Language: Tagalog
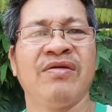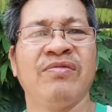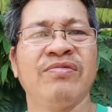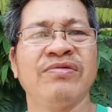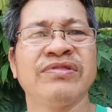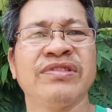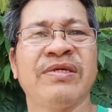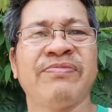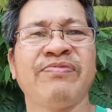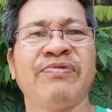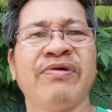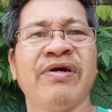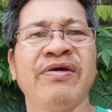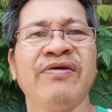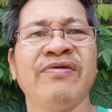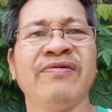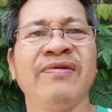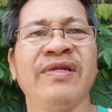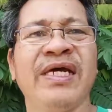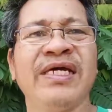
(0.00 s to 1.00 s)
kumusta po
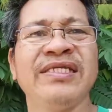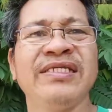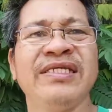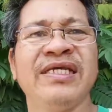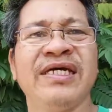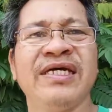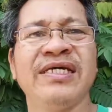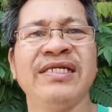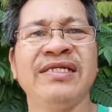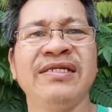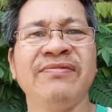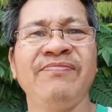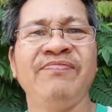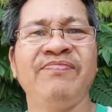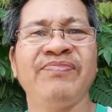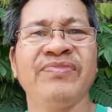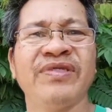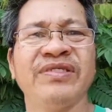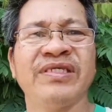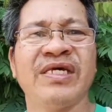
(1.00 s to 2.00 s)
kayong lahat dyan?
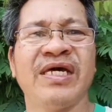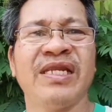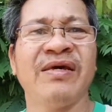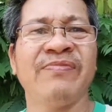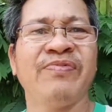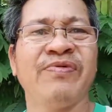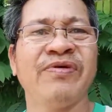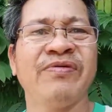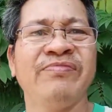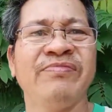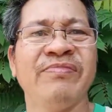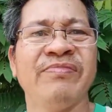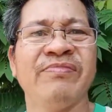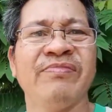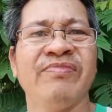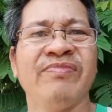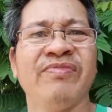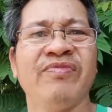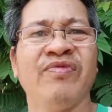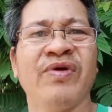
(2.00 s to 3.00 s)
Sana po
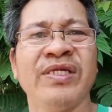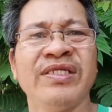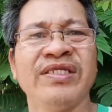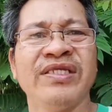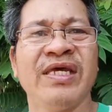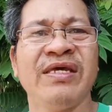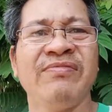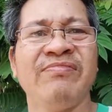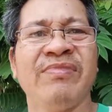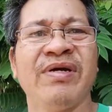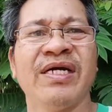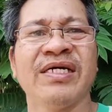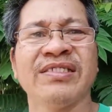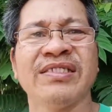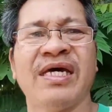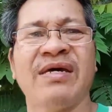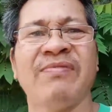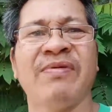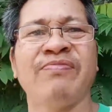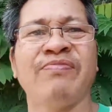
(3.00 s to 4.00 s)
one time
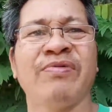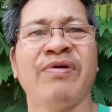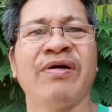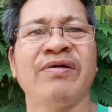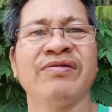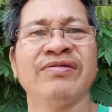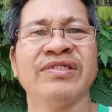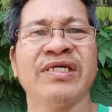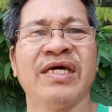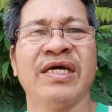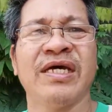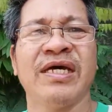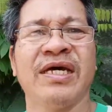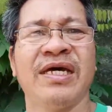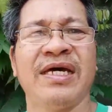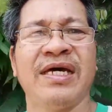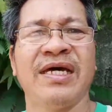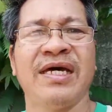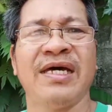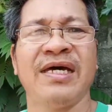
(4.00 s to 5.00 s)
makasama po ako sa
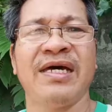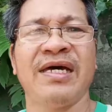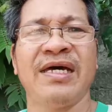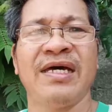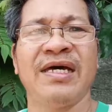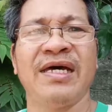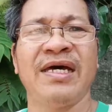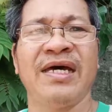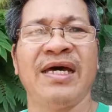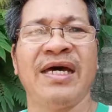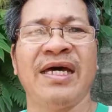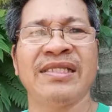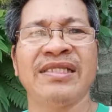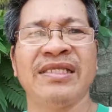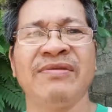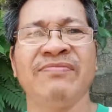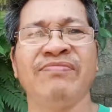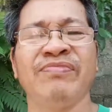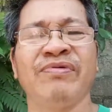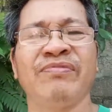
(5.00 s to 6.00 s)

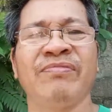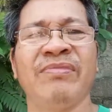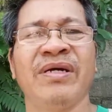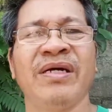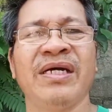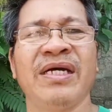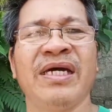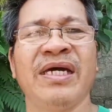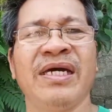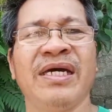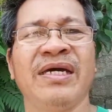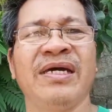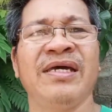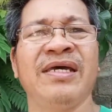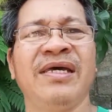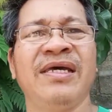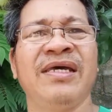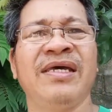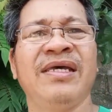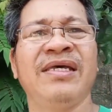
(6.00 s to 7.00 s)
ating pong mga
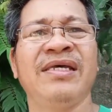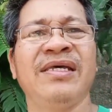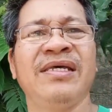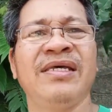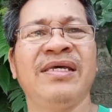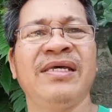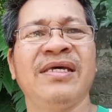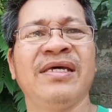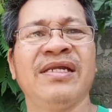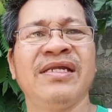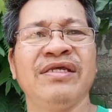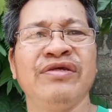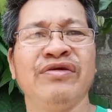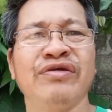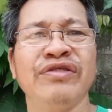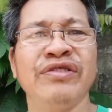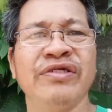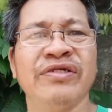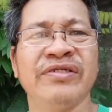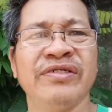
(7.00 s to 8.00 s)

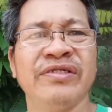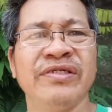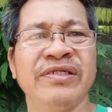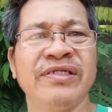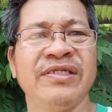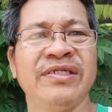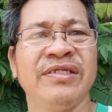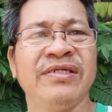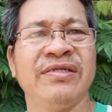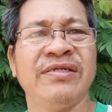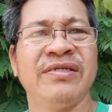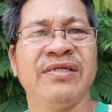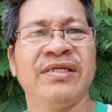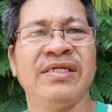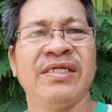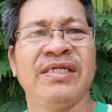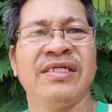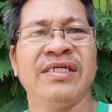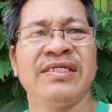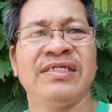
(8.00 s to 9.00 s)
reunion.
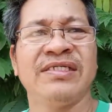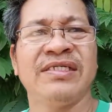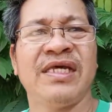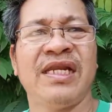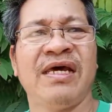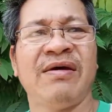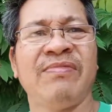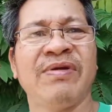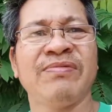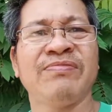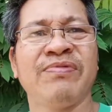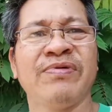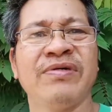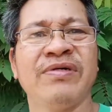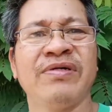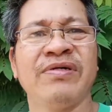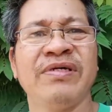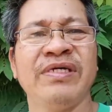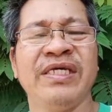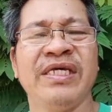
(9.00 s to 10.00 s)
Salamat
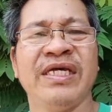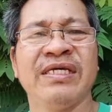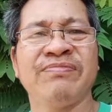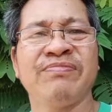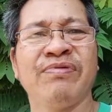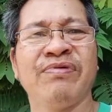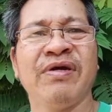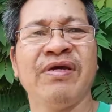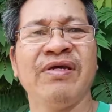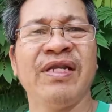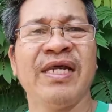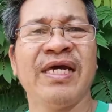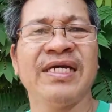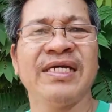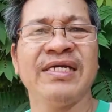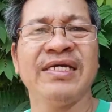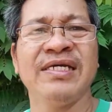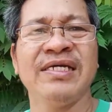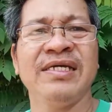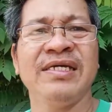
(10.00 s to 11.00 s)
po, ingat po kayo
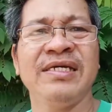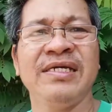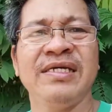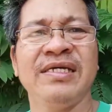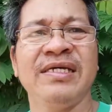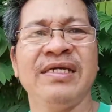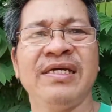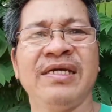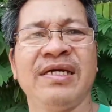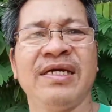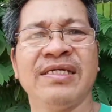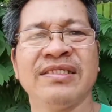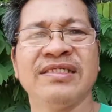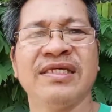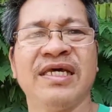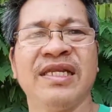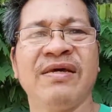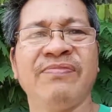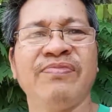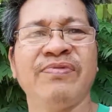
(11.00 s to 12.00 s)
lagi. At
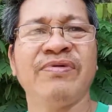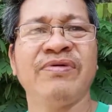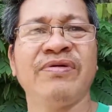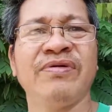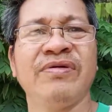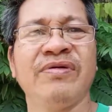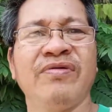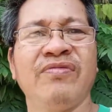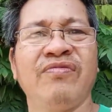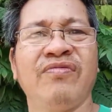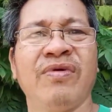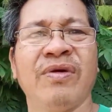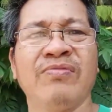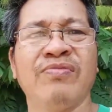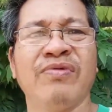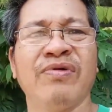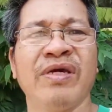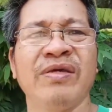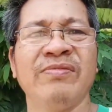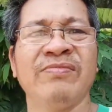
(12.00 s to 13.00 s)
sana po, huwag
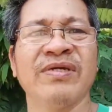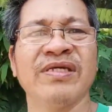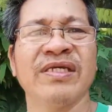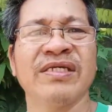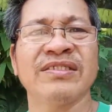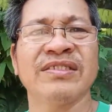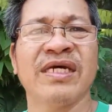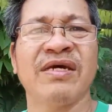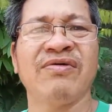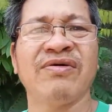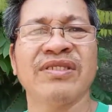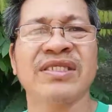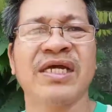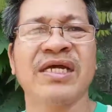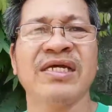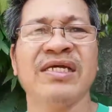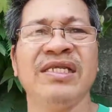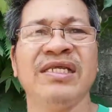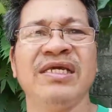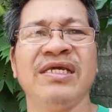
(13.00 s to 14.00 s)
po kayong magsasawang
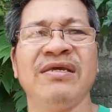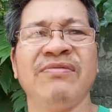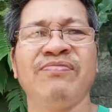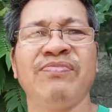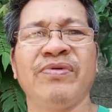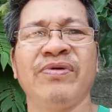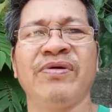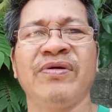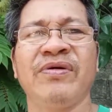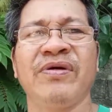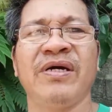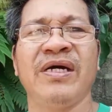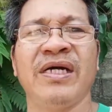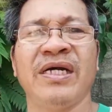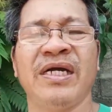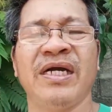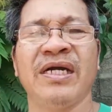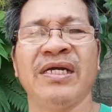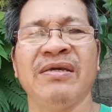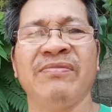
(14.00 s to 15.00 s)
tangkilikin po
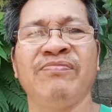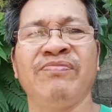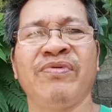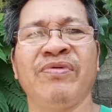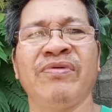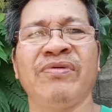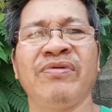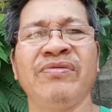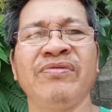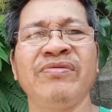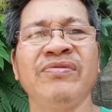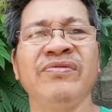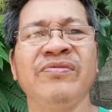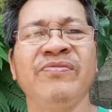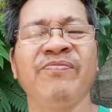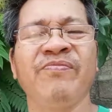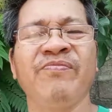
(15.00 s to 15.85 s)
ang akin pong